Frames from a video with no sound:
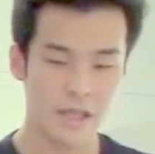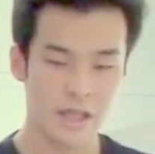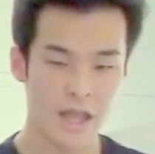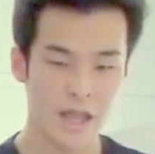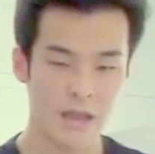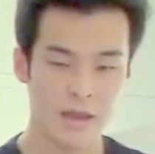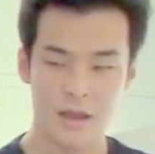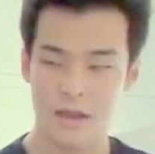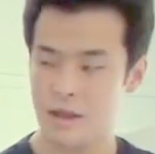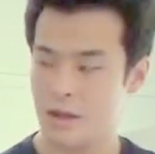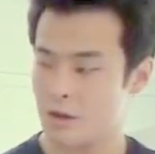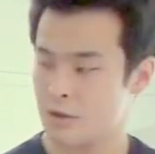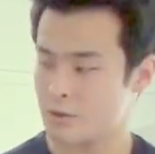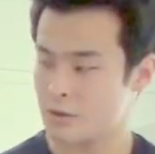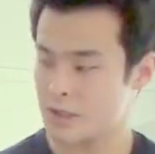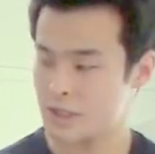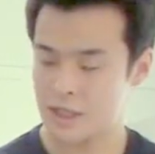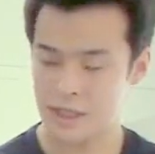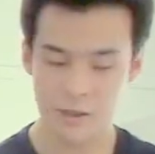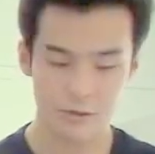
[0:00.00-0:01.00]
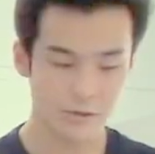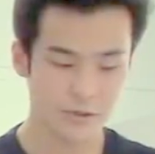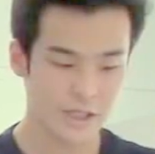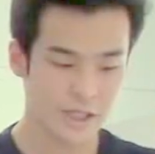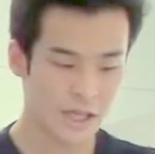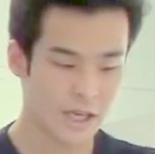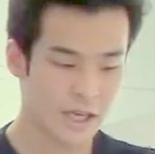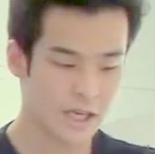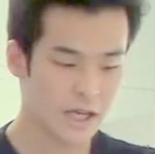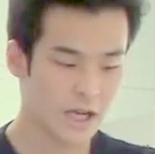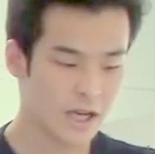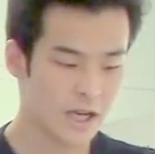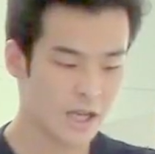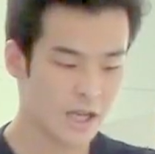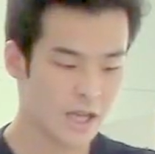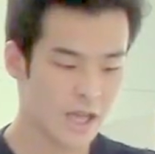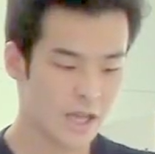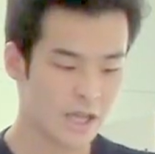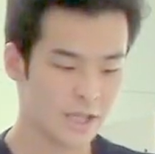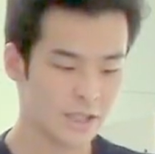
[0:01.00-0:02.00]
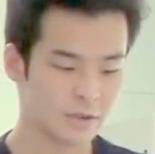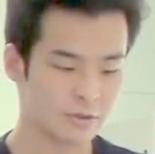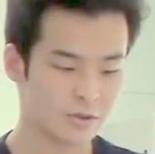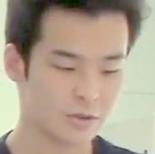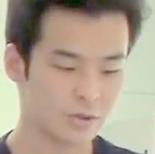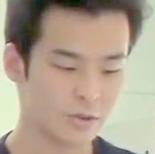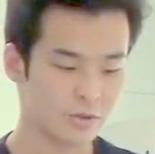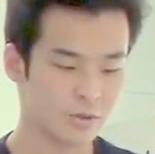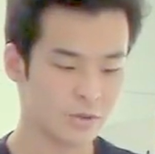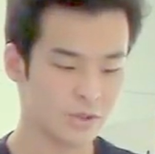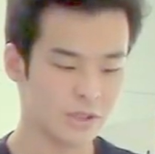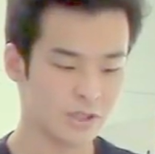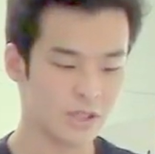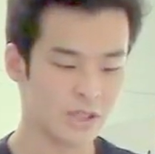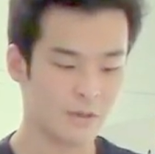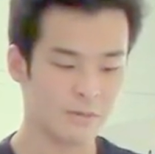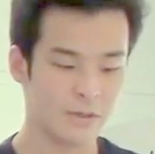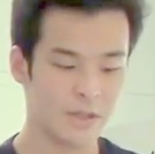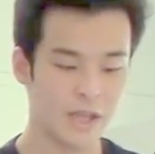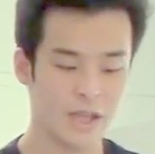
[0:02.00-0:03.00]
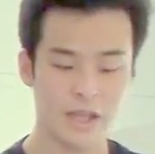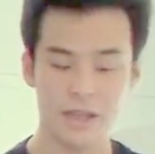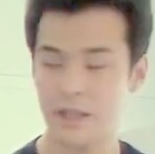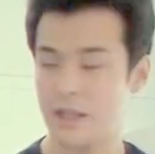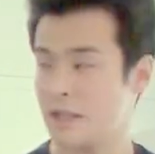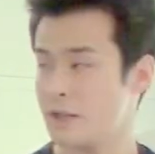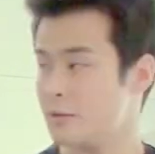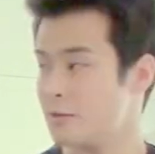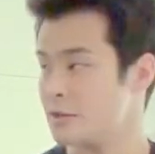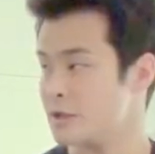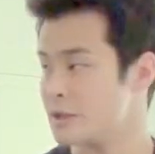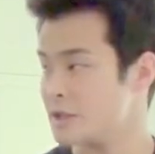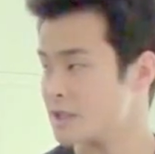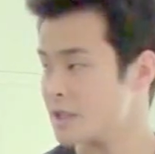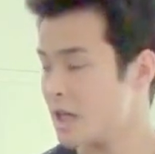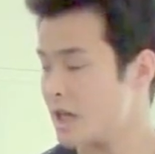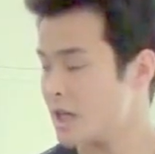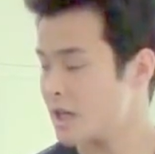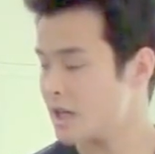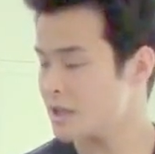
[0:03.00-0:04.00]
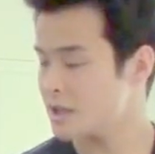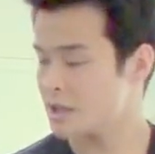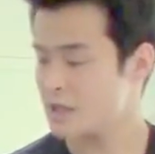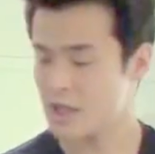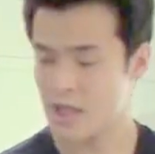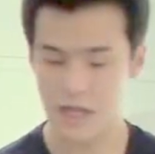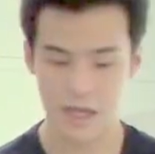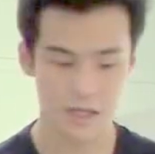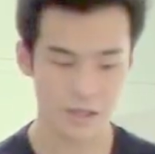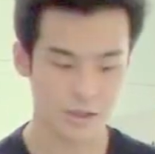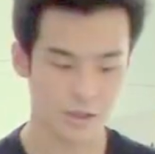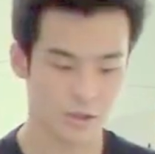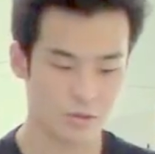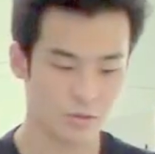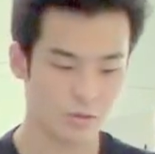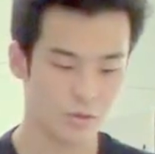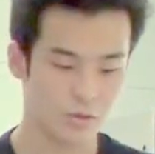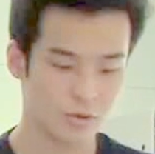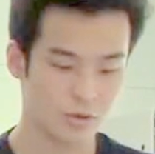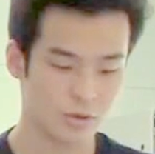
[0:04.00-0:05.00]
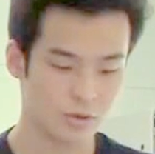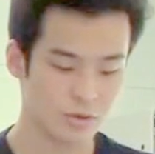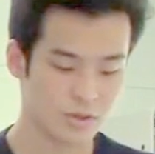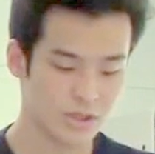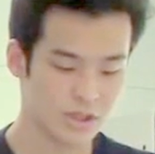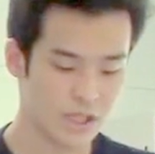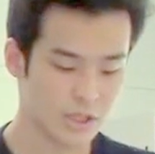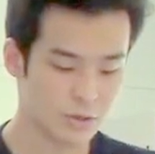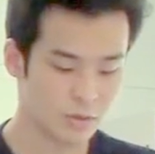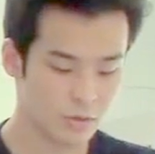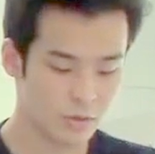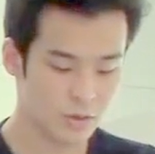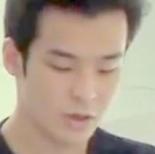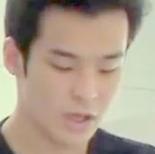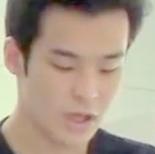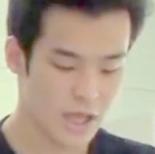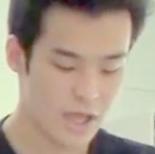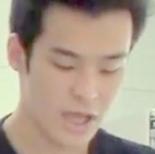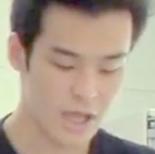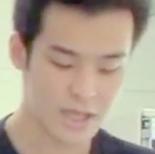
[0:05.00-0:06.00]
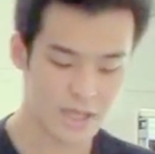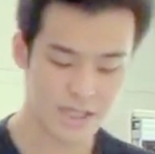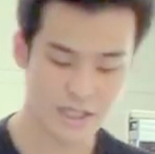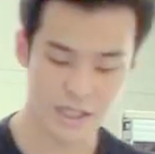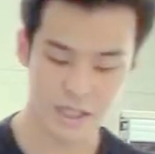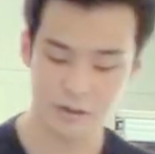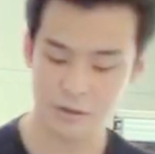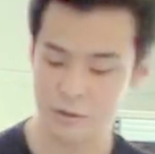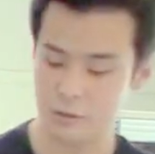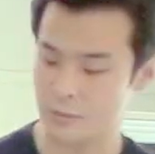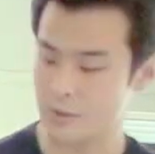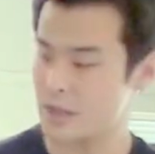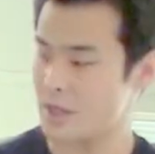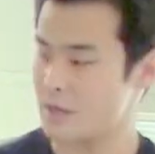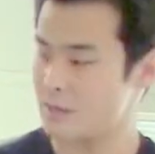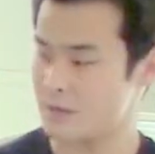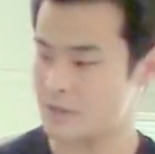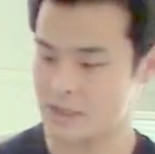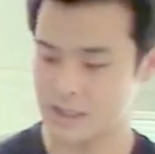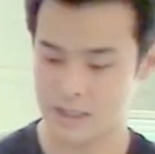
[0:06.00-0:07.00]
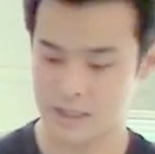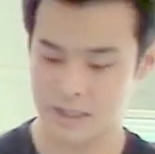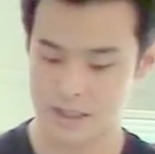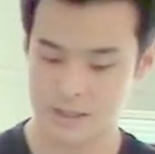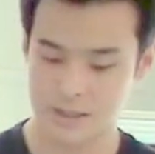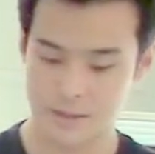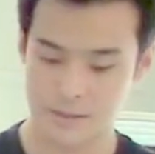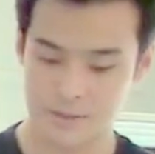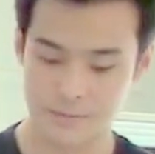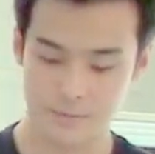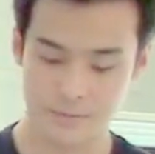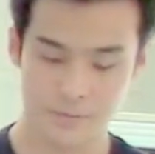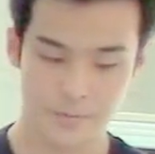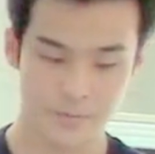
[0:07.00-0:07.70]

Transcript: でこれ適用した結果、えー、既存手法に比べて適合率が、えー、向上したと、えー、筆者らは述べています。